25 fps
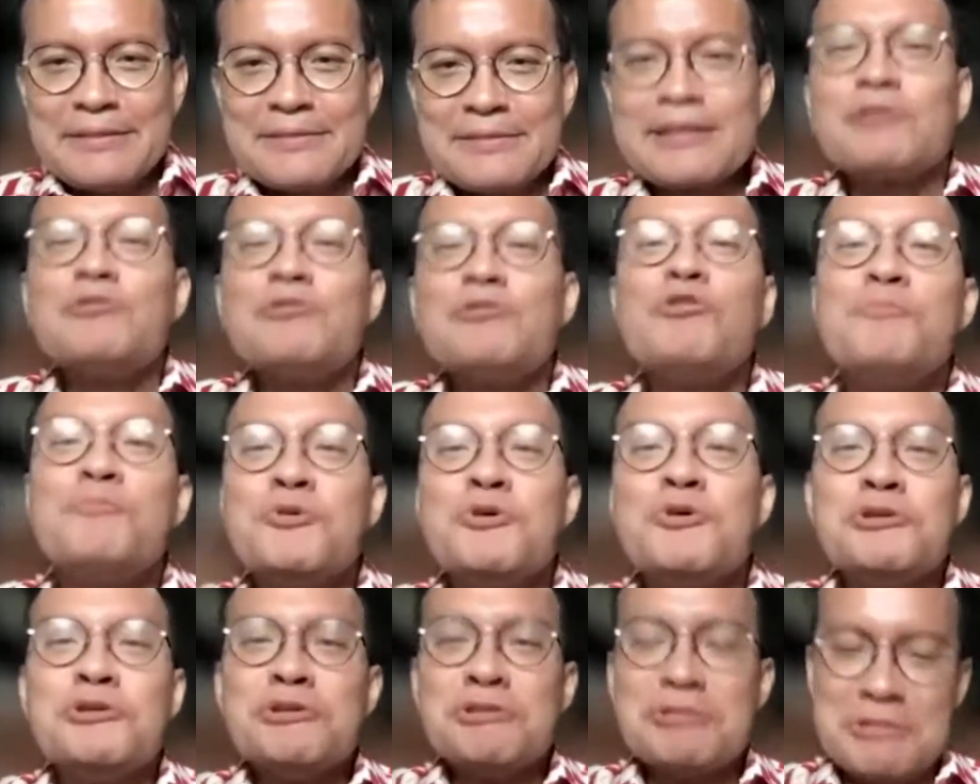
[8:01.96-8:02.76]

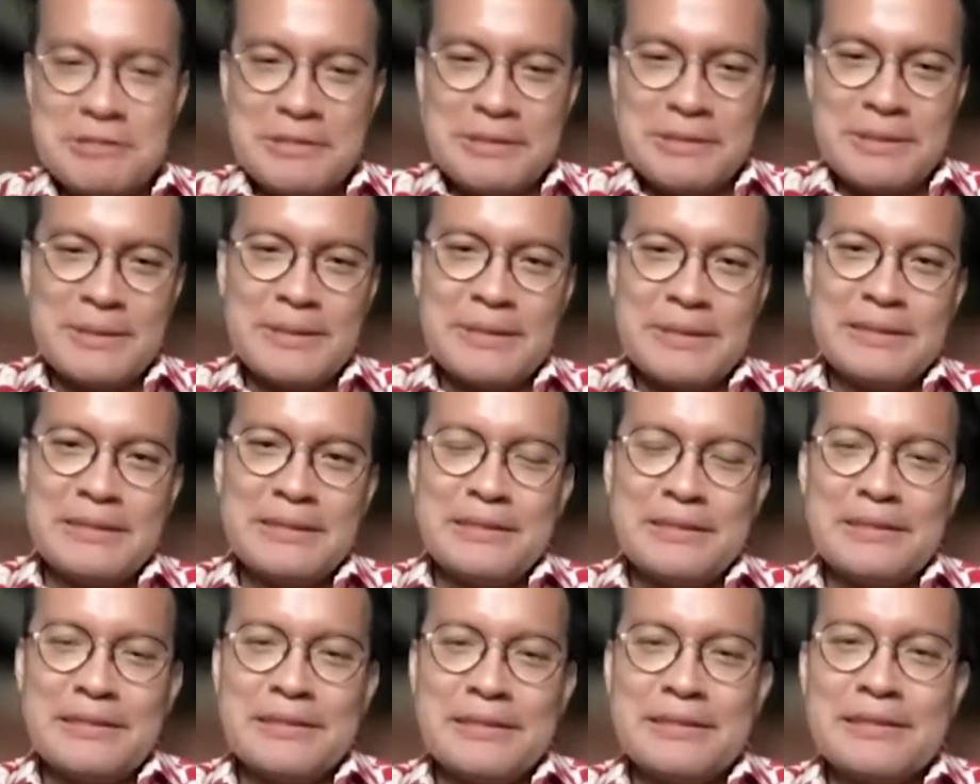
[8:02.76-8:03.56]
Terhubung.
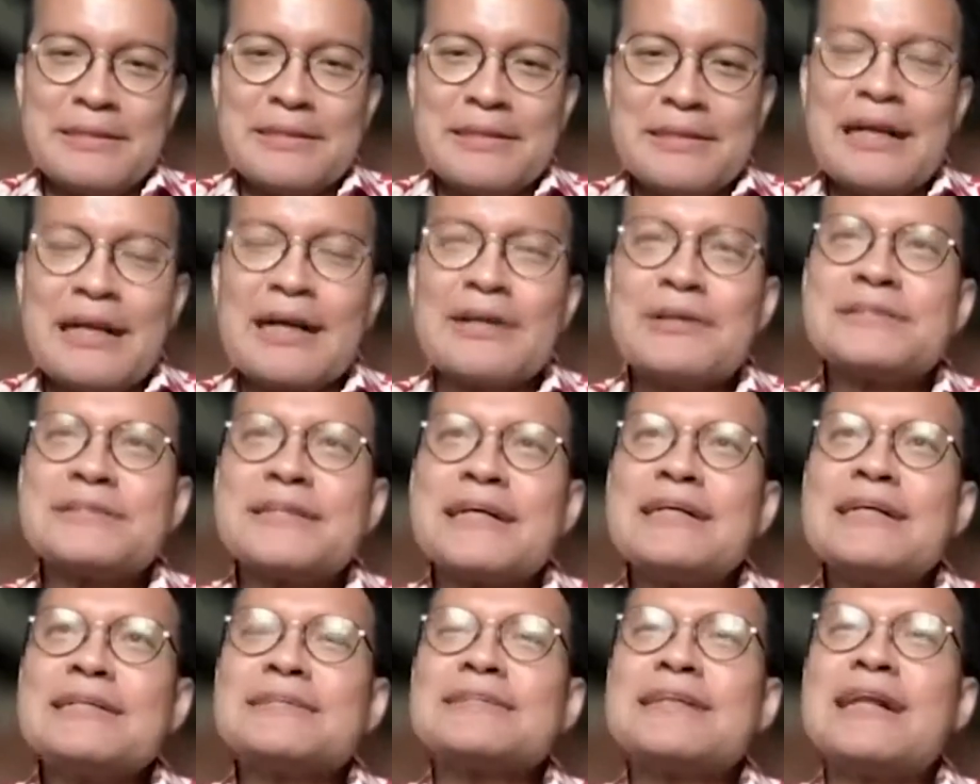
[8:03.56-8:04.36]
Kalau
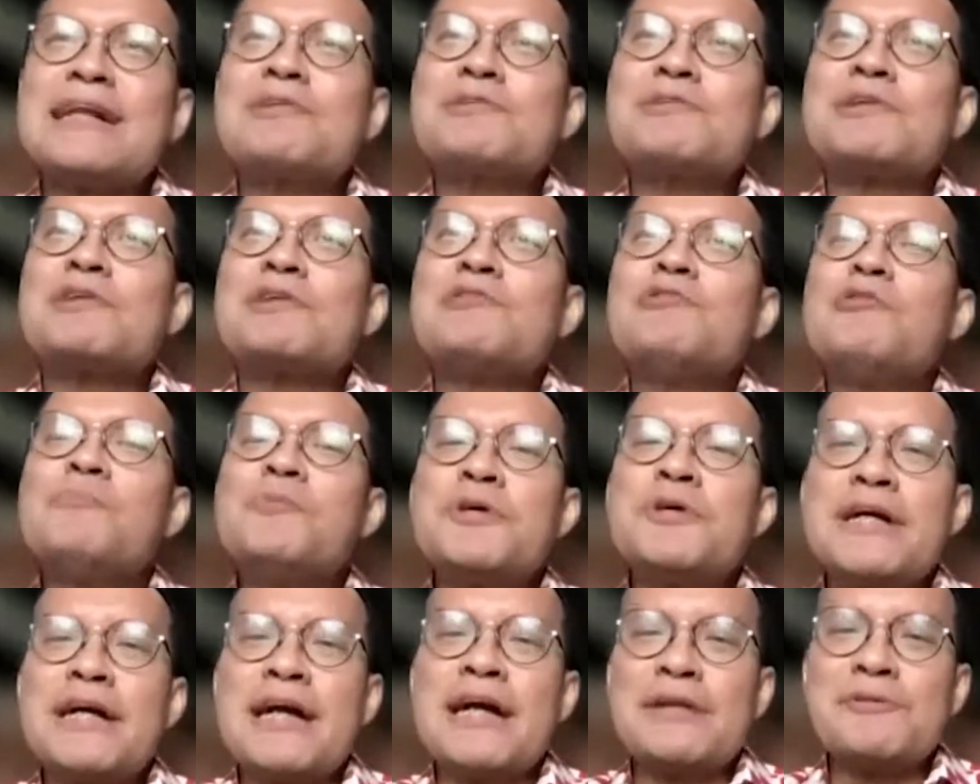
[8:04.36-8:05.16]
saya selalu
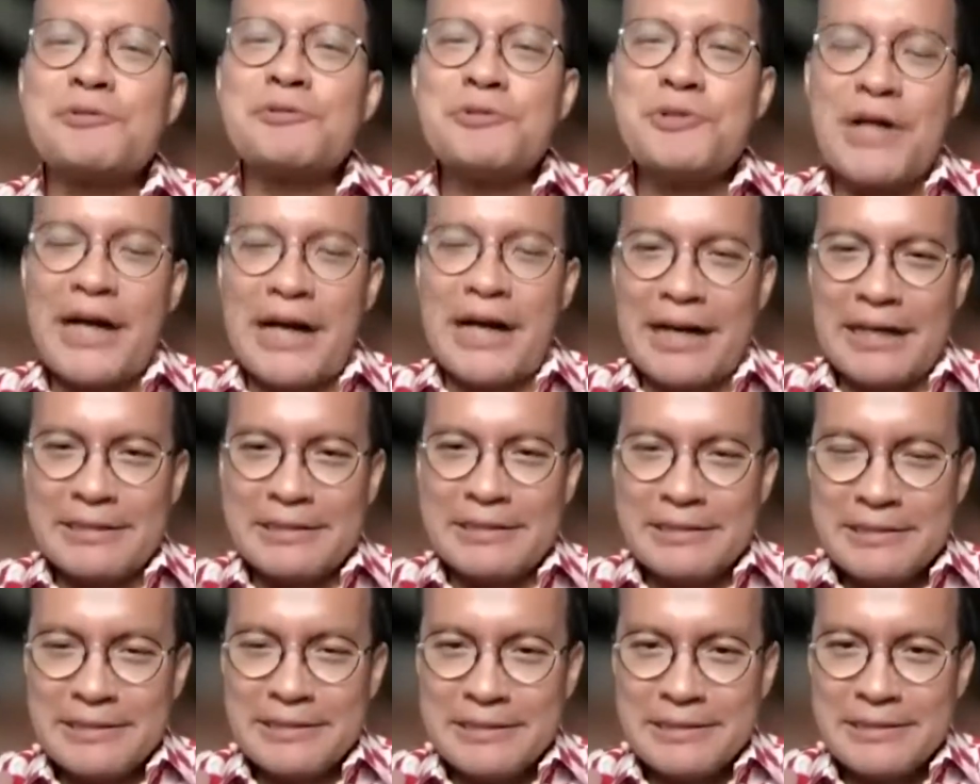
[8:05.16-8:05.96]
terhubung dengan Tuhan